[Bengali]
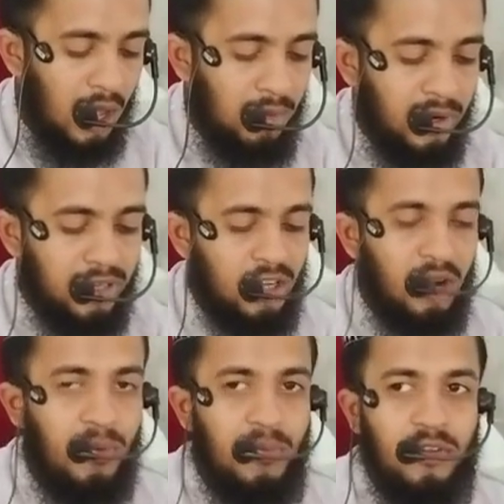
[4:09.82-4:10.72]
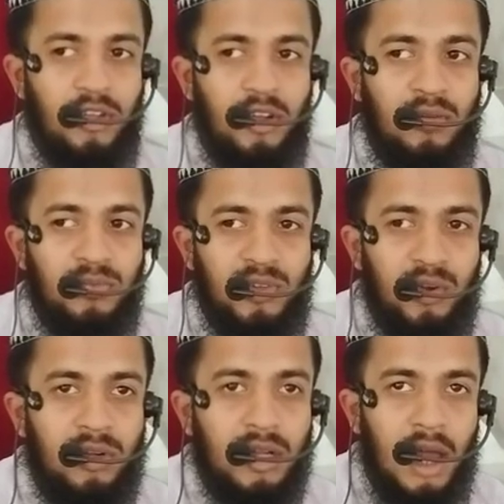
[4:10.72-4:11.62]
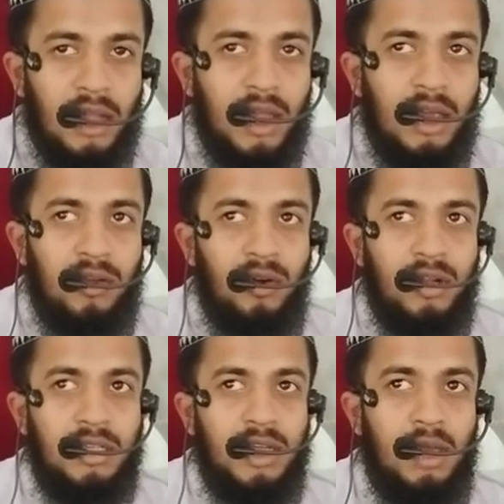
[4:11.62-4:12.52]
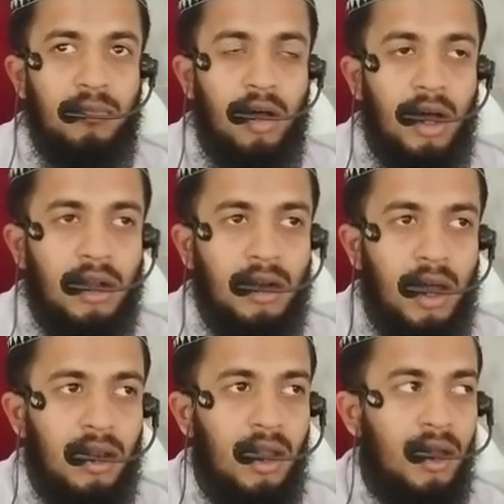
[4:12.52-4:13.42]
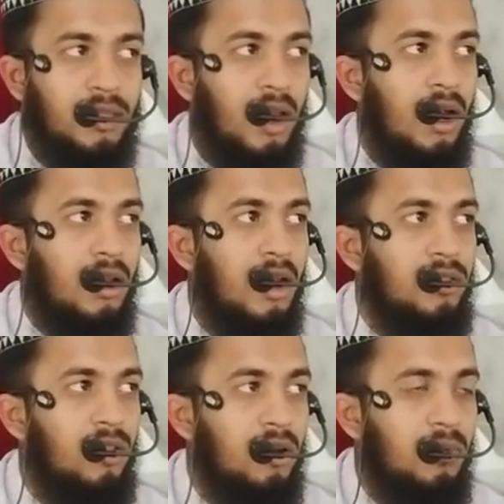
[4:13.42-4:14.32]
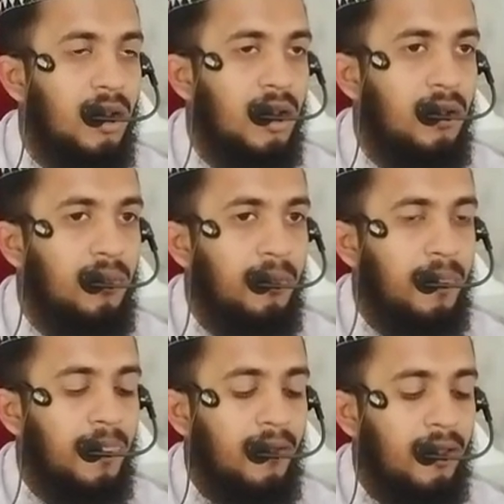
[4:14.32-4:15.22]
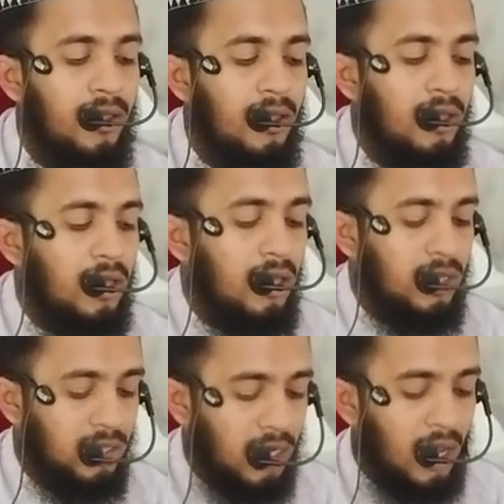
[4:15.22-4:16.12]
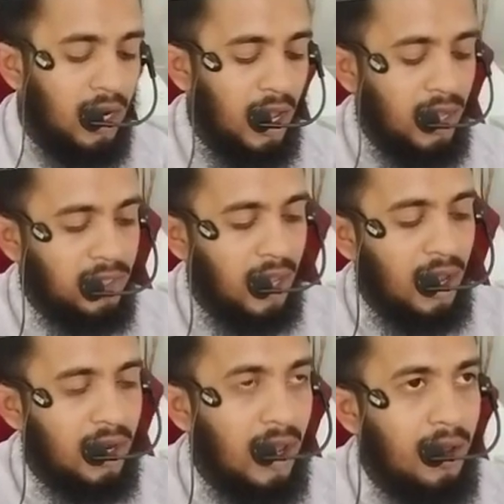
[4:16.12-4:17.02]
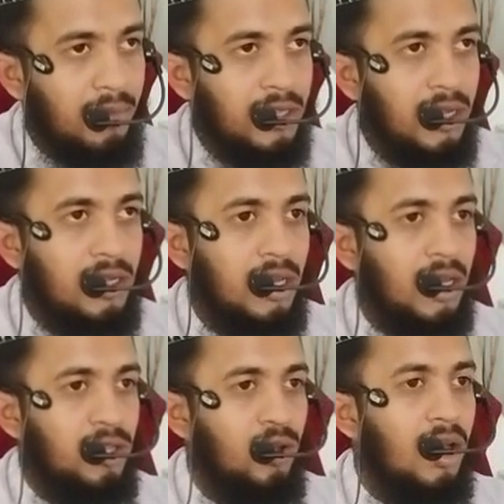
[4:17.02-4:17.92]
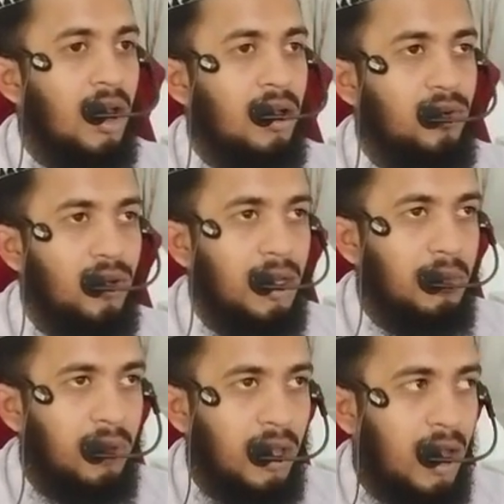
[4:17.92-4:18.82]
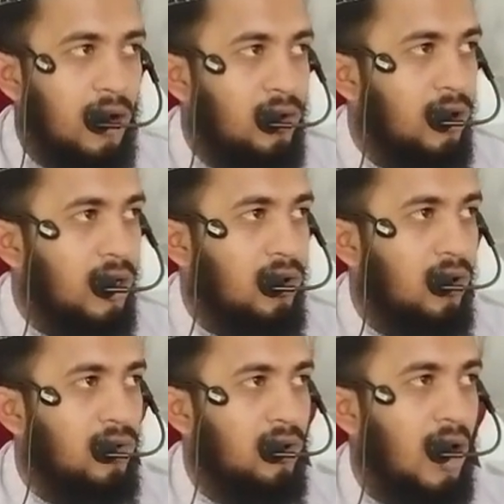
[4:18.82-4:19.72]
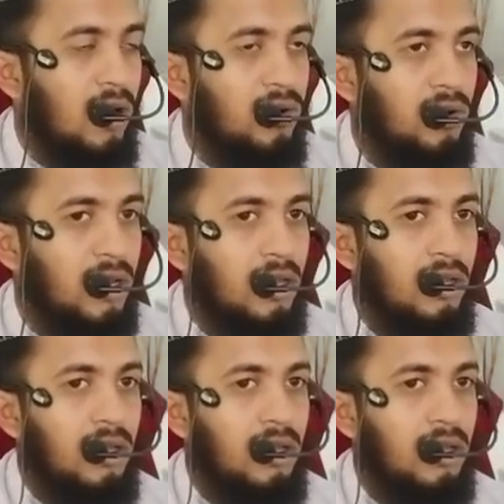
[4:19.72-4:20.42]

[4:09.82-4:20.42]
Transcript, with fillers: আমরা সর্বপ্রথম শুক্রিয়া আদায় করি সেই মহান আল্লাহ তালার দরবারে যে আল্লাহ তালা আমাদেরকে দয়া করে মায়া করে করুণা করে